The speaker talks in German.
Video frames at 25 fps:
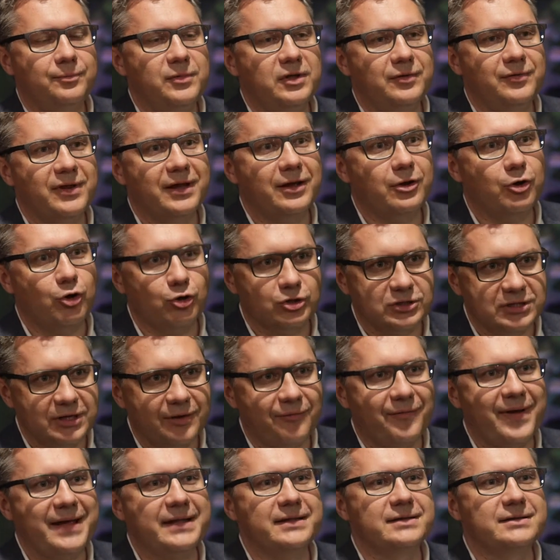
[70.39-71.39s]
mit welcher
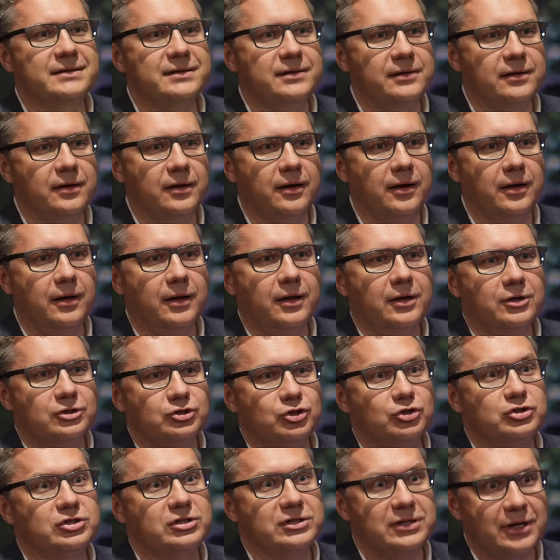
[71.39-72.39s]
Konsequenz hier
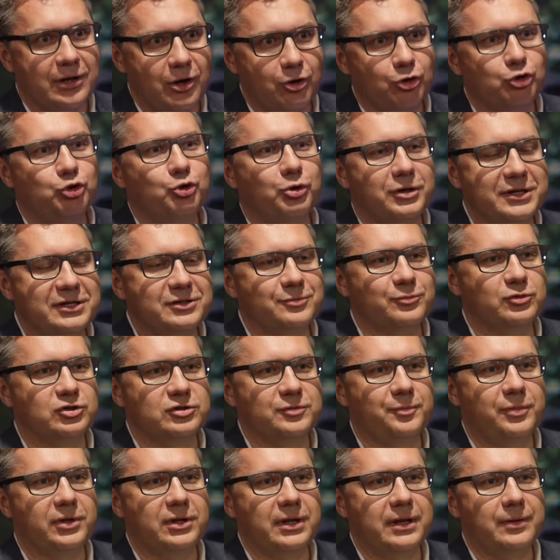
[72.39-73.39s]
sozusagen auch
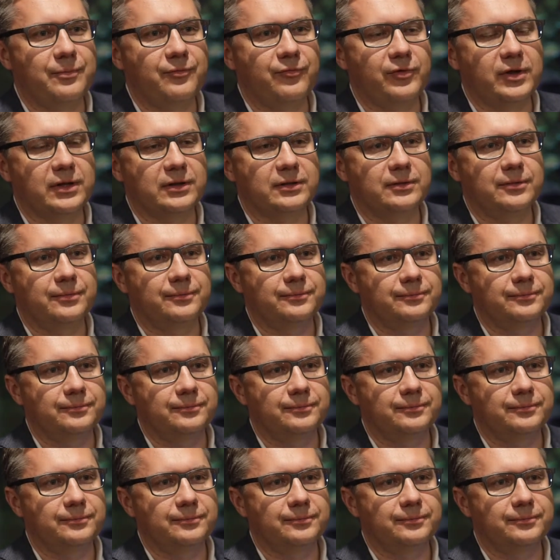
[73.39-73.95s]
Tourismus betrieben wird.